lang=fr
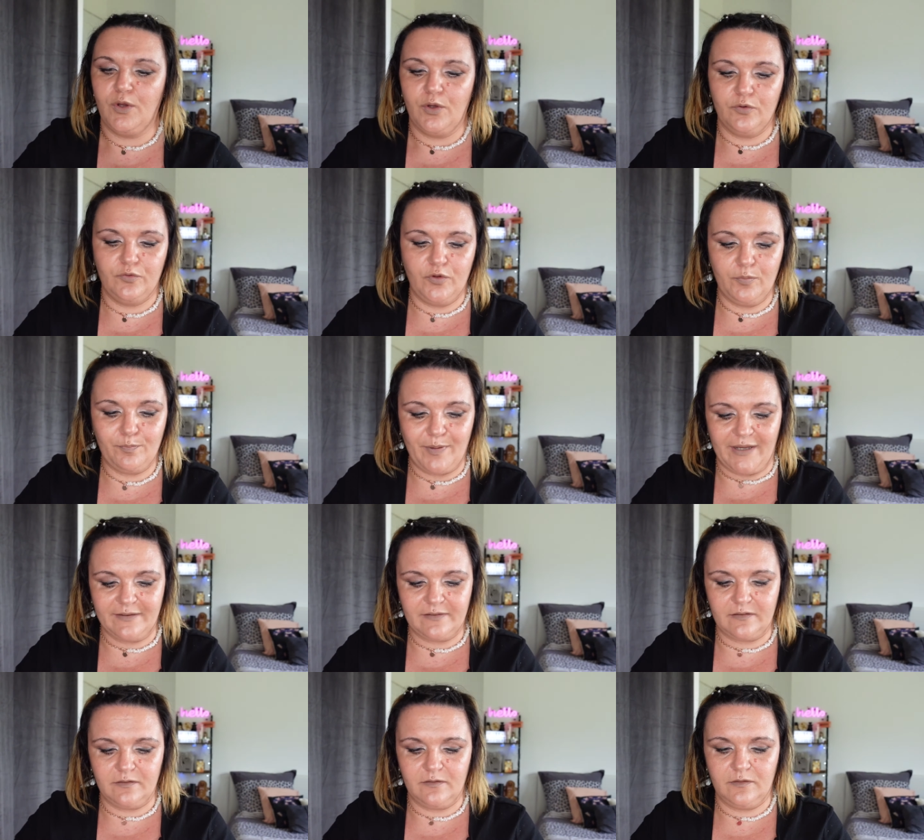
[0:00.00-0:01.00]
de
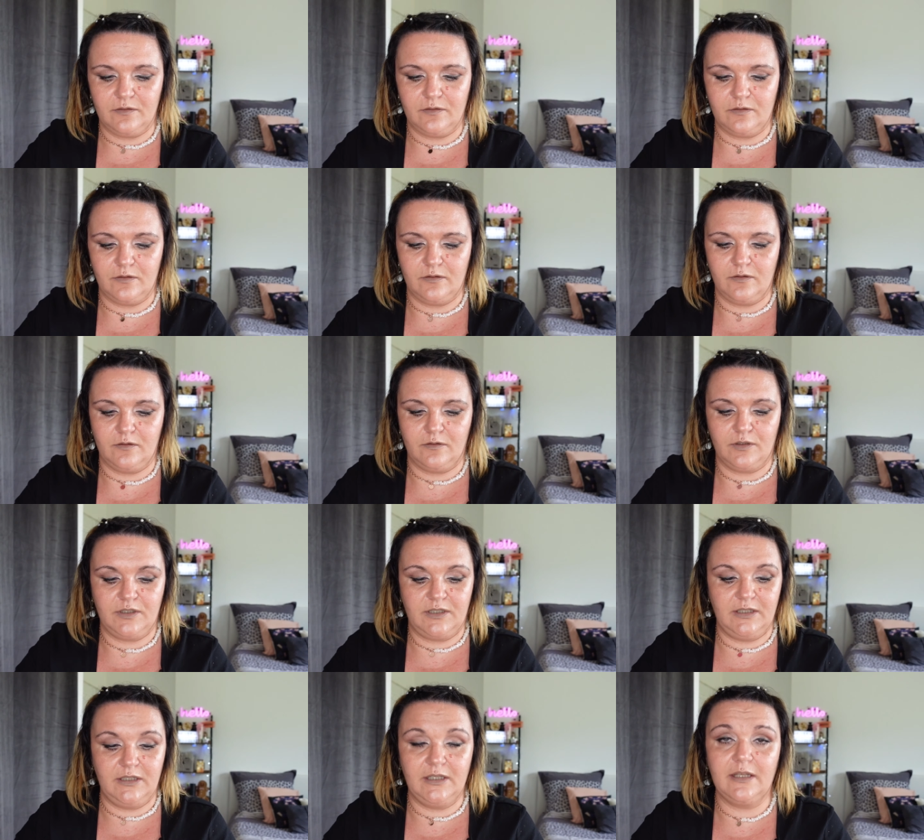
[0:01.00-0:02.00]
pâte hein,
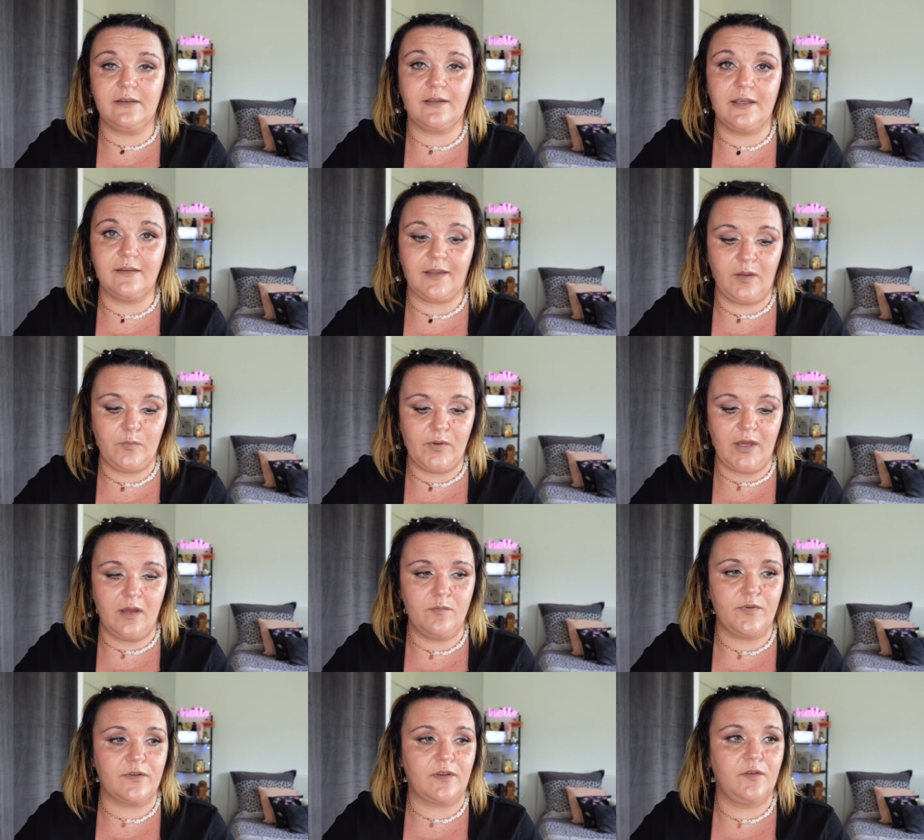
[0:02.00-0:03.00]
qui est très très
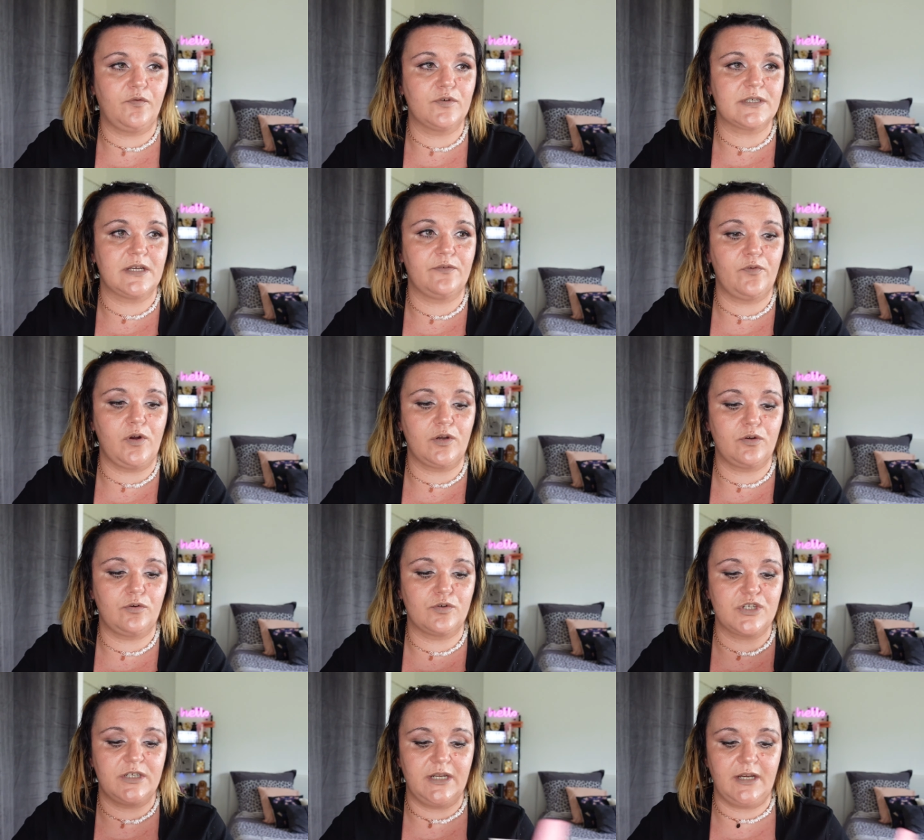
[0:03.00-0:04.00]
bien parce qu'il faut savoir que
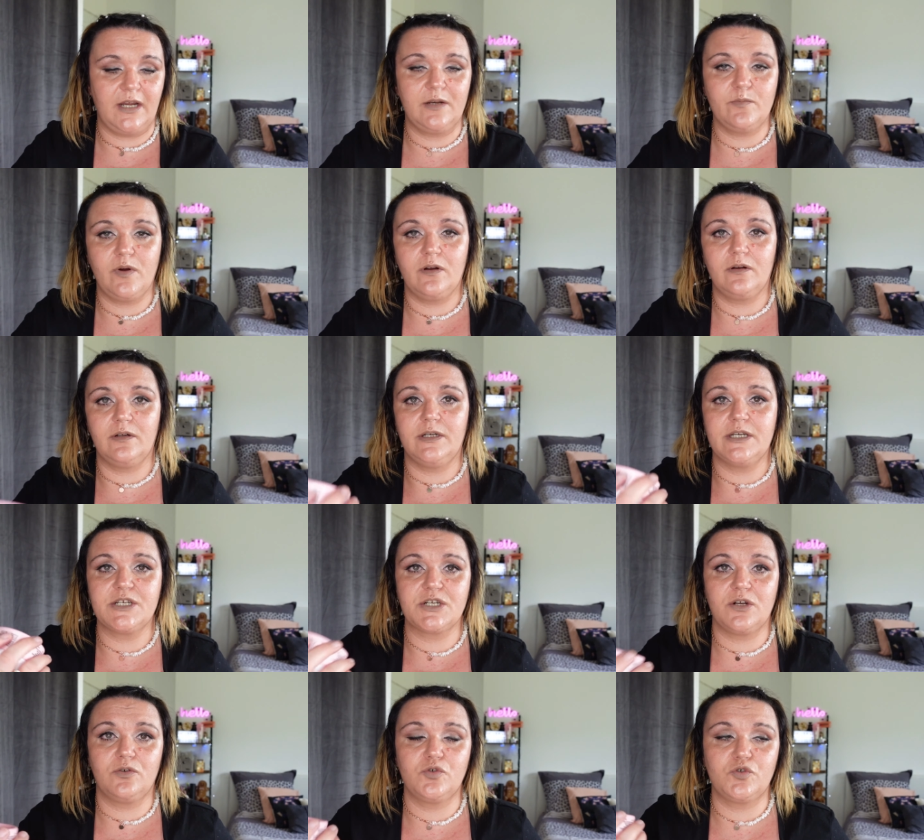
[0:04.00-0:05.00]
généralement les
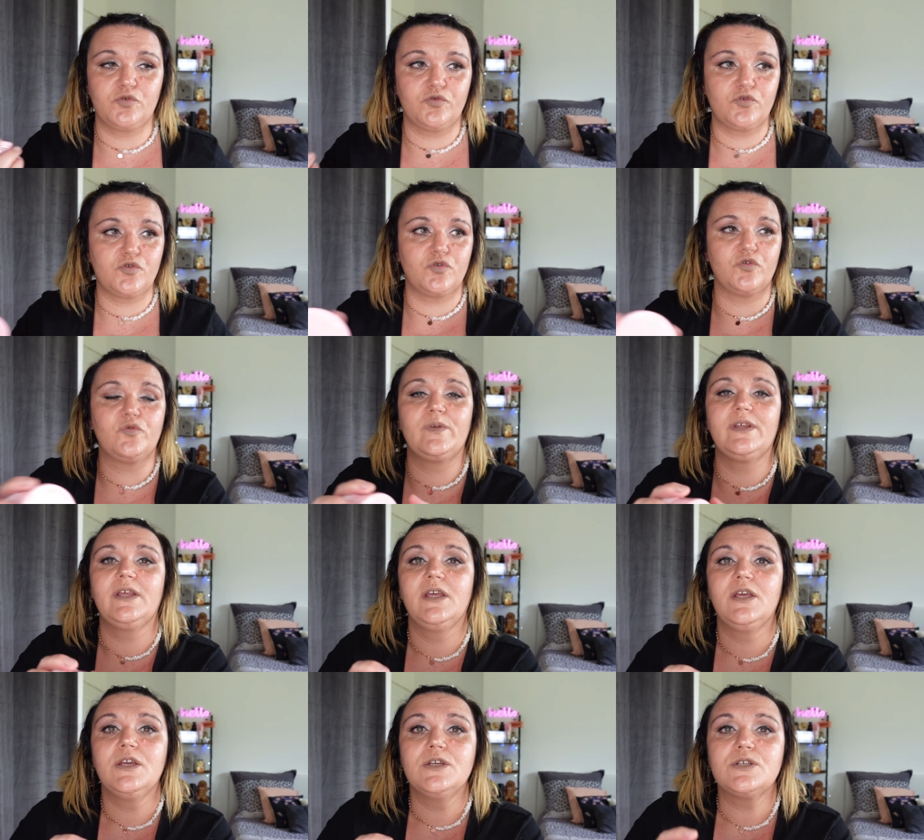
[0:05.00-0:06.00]
gens au jour d'aujourd'hui
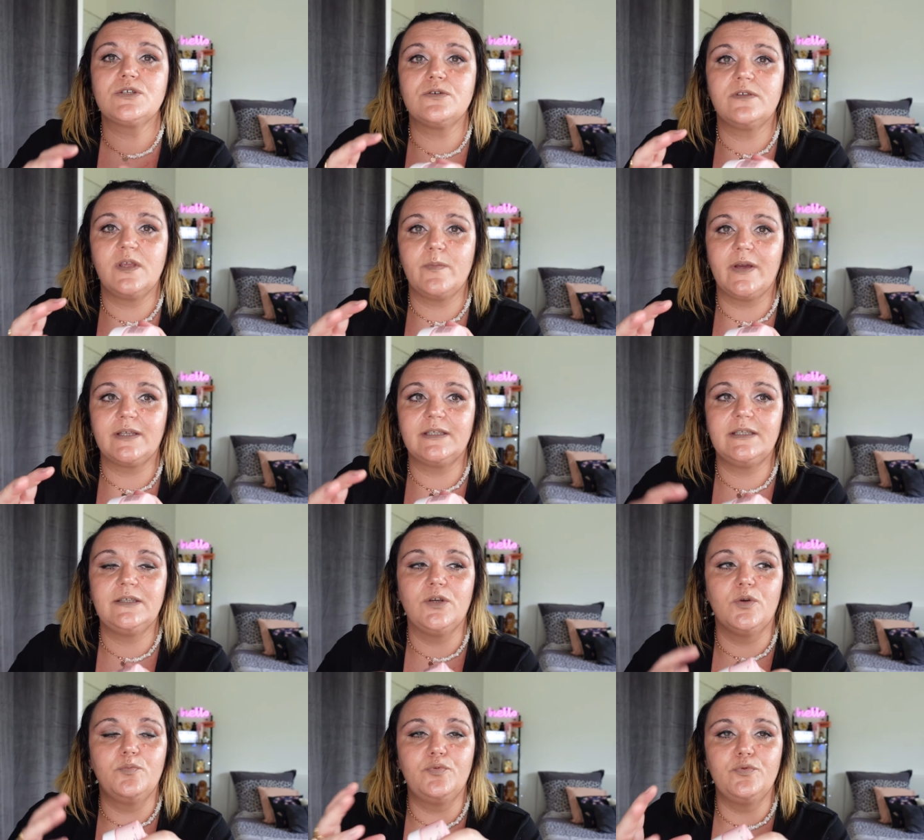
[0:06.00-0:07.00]
se
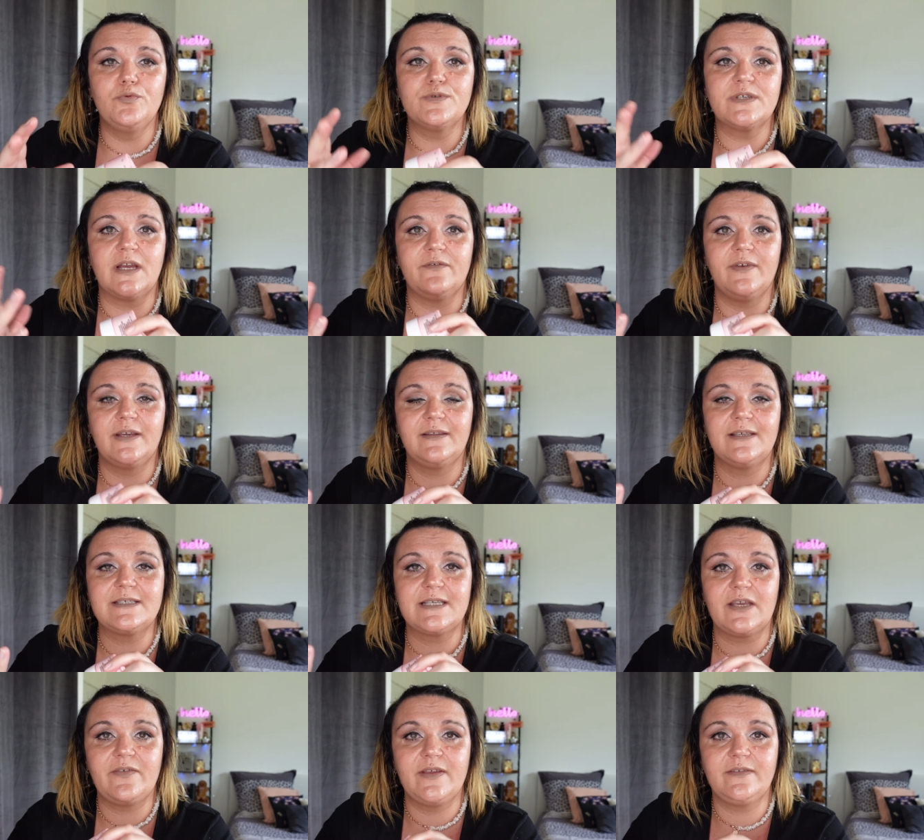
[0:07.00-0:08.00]
démaquille plus avec des
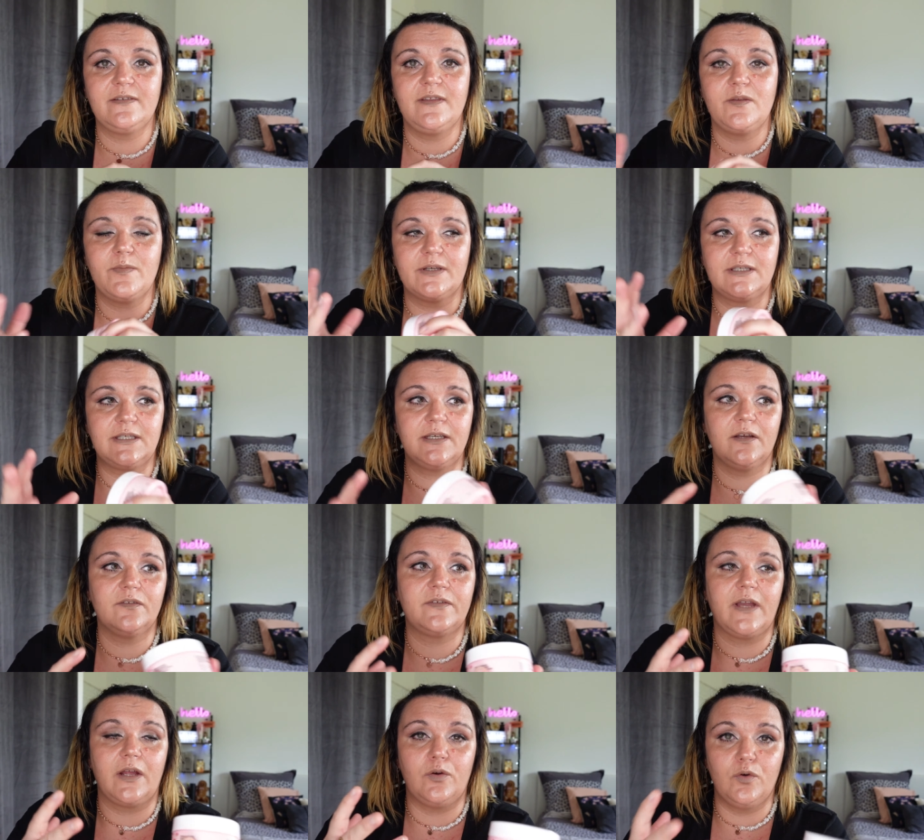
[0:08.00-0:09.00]
serviettes
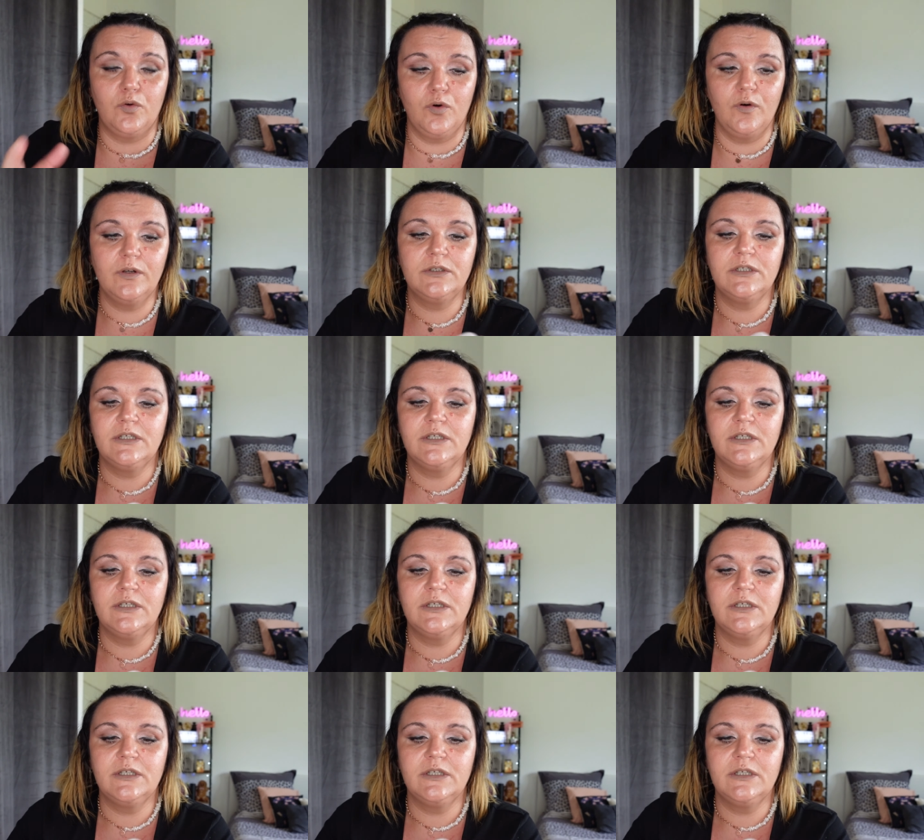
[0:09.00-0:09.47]
démaquillantes à l'eau.